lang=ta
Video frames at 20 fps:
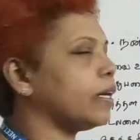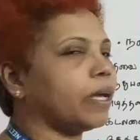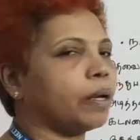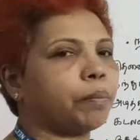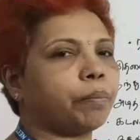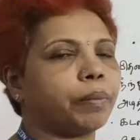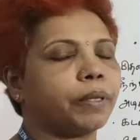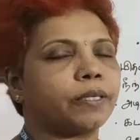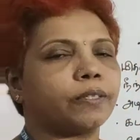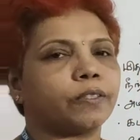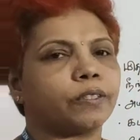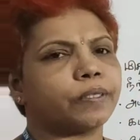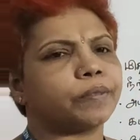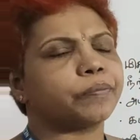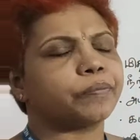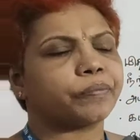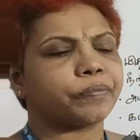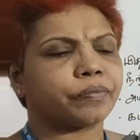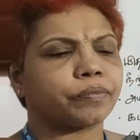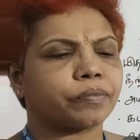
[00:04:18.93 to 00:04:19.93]
இடைப்பகுதி
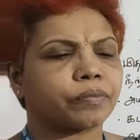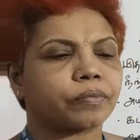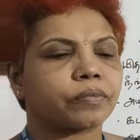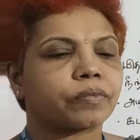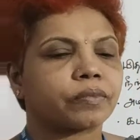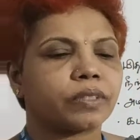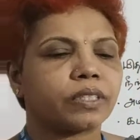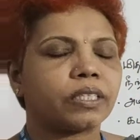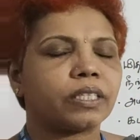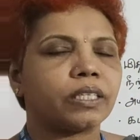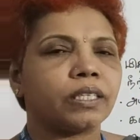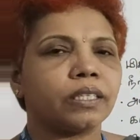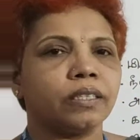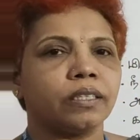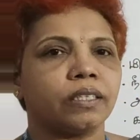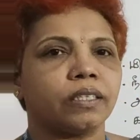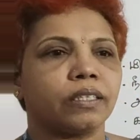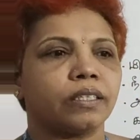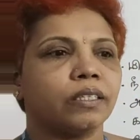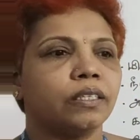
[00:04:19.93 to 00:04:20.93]

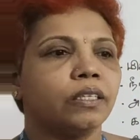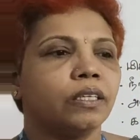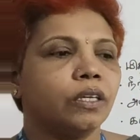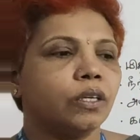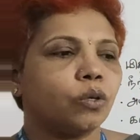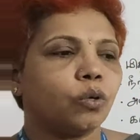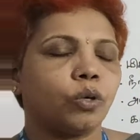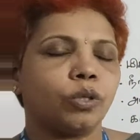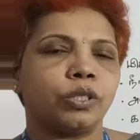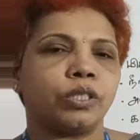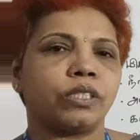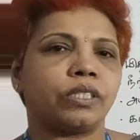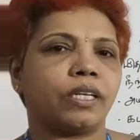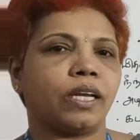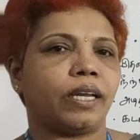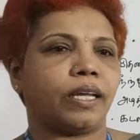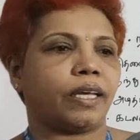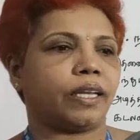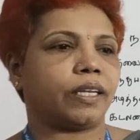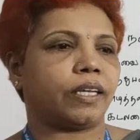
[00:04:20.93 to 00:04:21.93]
இந்த
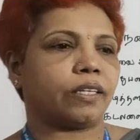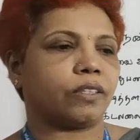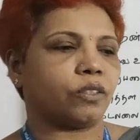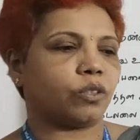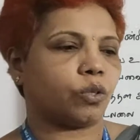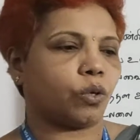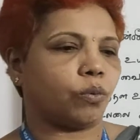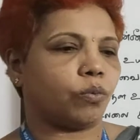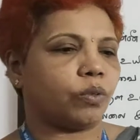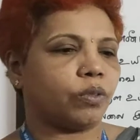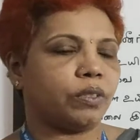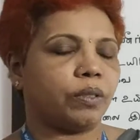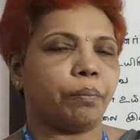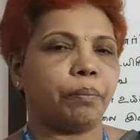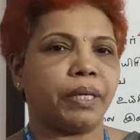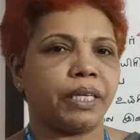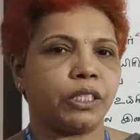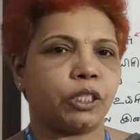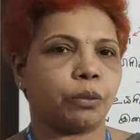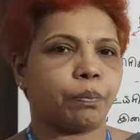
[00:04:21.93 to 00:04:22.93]
கோஸ்டல் ஏரியான்னு சொல்லுவோம் இந்த
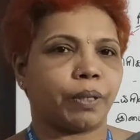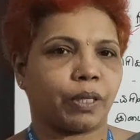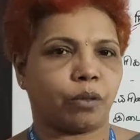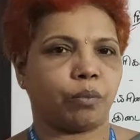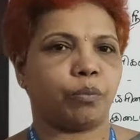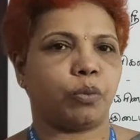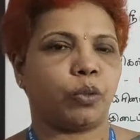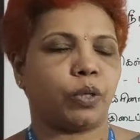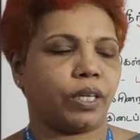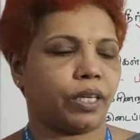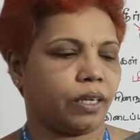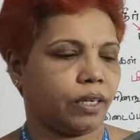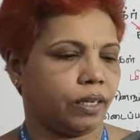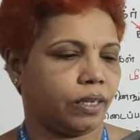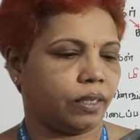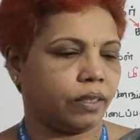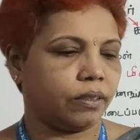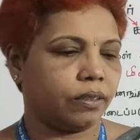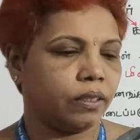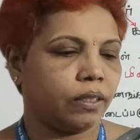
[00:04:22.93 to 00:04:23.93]
பீச் பக்கம்
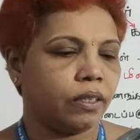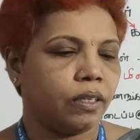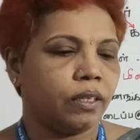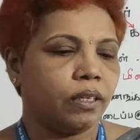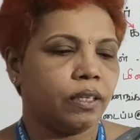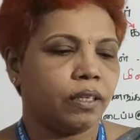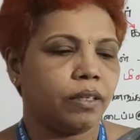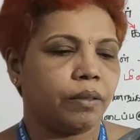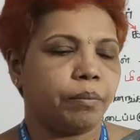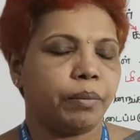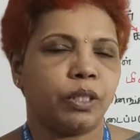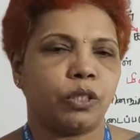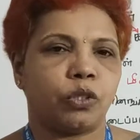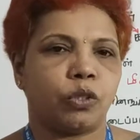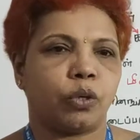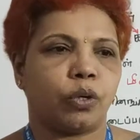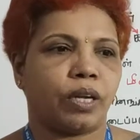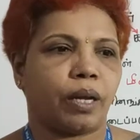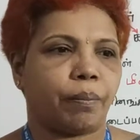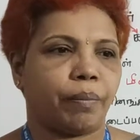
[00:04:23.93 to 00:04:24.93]
போனீங்கன்னா
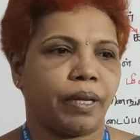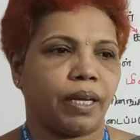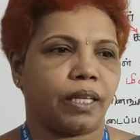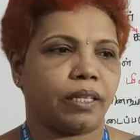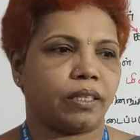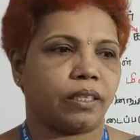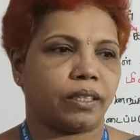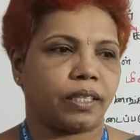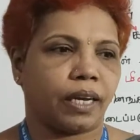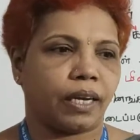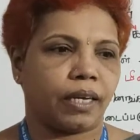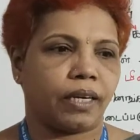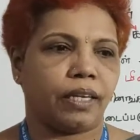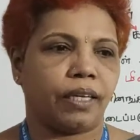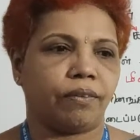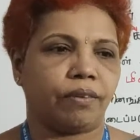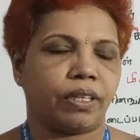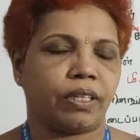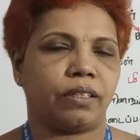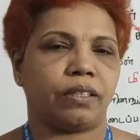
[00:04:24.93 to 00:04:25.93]
பீச்சோட அப்படியே அந்த
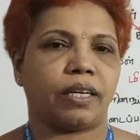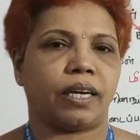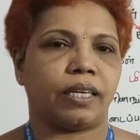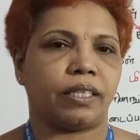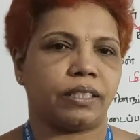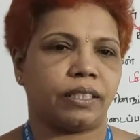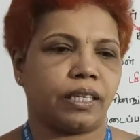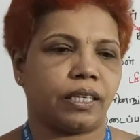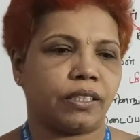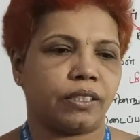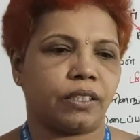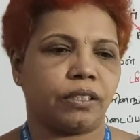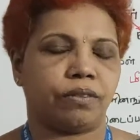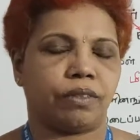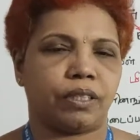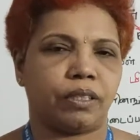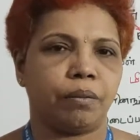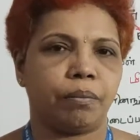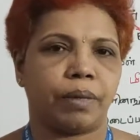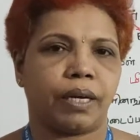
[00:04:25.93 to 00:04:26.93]
தண்ணி வந்து அடித்து அடித்து
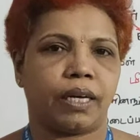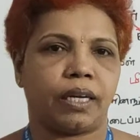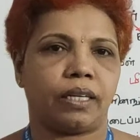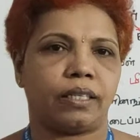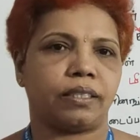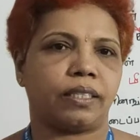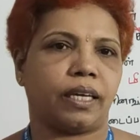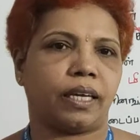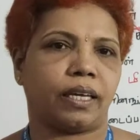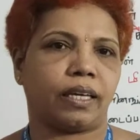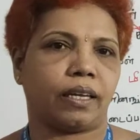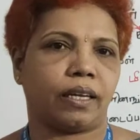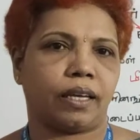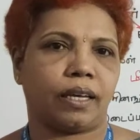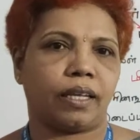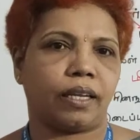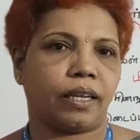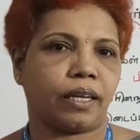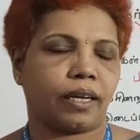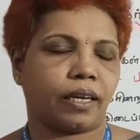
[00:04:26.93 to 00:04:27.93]
வந்து மணல் சேர்க்குற
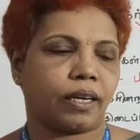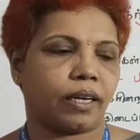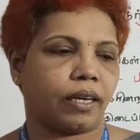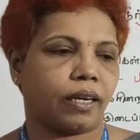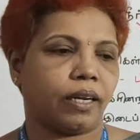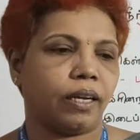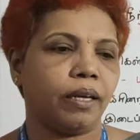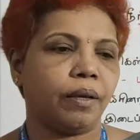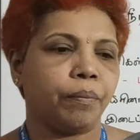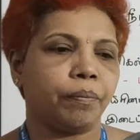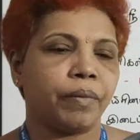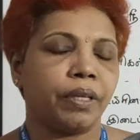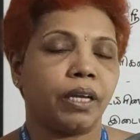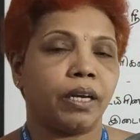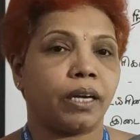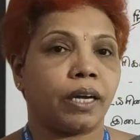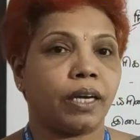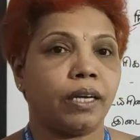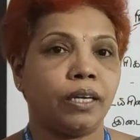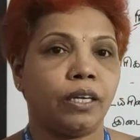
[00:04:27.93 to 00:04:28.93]
ஏரியாக்களில்
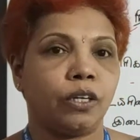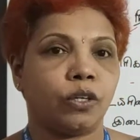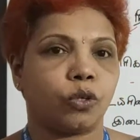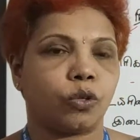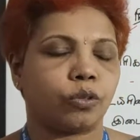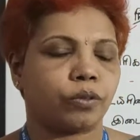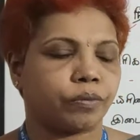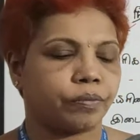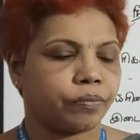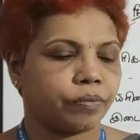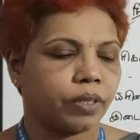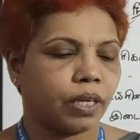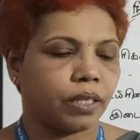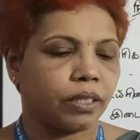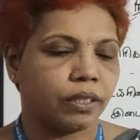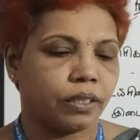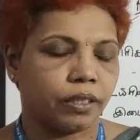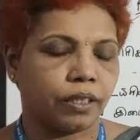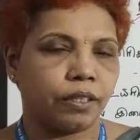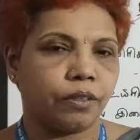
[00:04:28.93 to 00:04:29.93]
நண்டு இருக்கும்
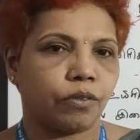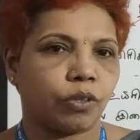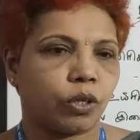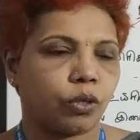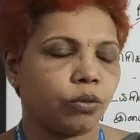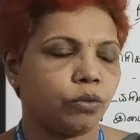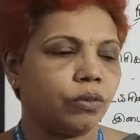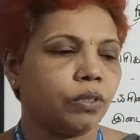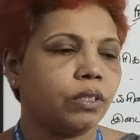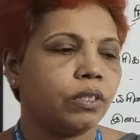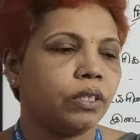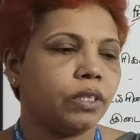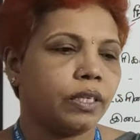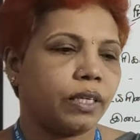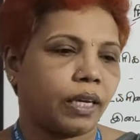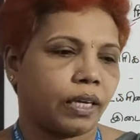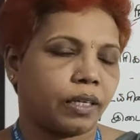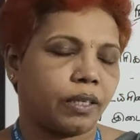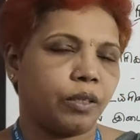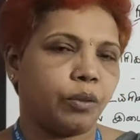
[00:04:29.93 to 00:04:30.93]
அது கிடுகிடுன்னு வரும்
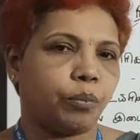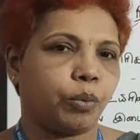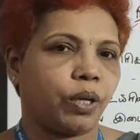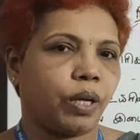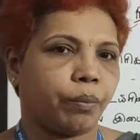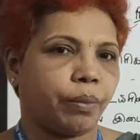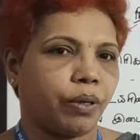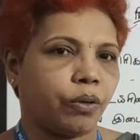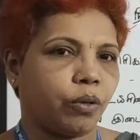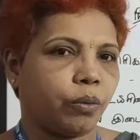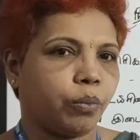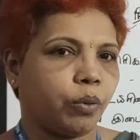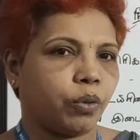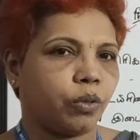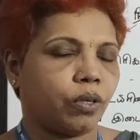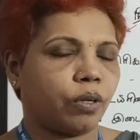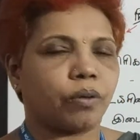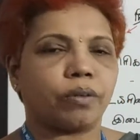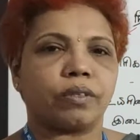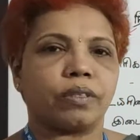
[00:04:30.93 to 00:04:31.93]
டக்குன்னு போய் அப்படியே ஒரு
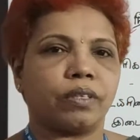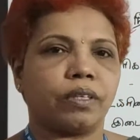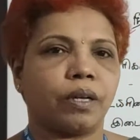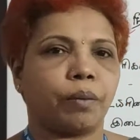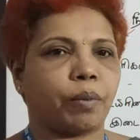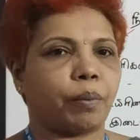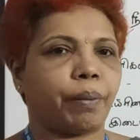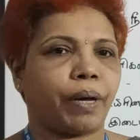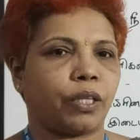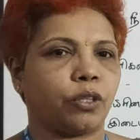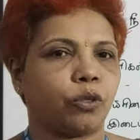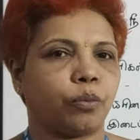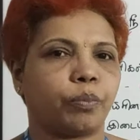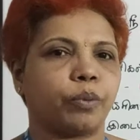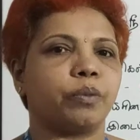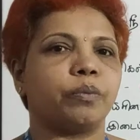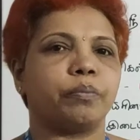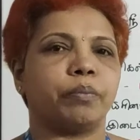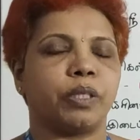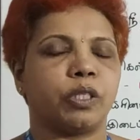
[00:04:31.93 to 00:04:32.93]
பொந்தில் நம்ம
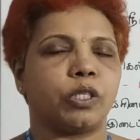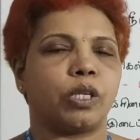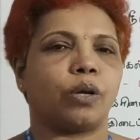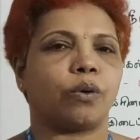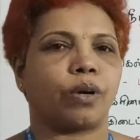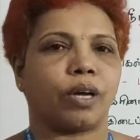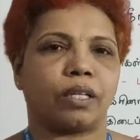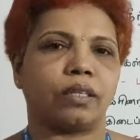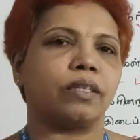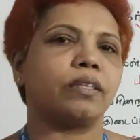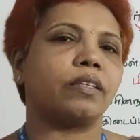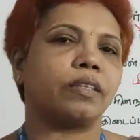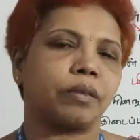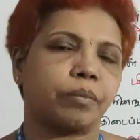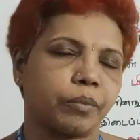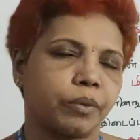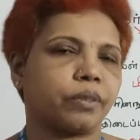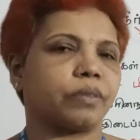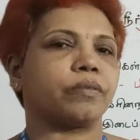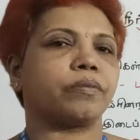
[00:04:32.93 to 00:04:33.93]
பார்த்துருப்போம் பீச்சில் உட்காந்துட்டு
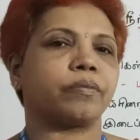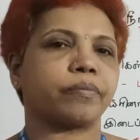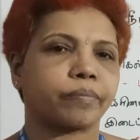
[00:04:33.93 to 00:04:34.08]
இருக்கும்போது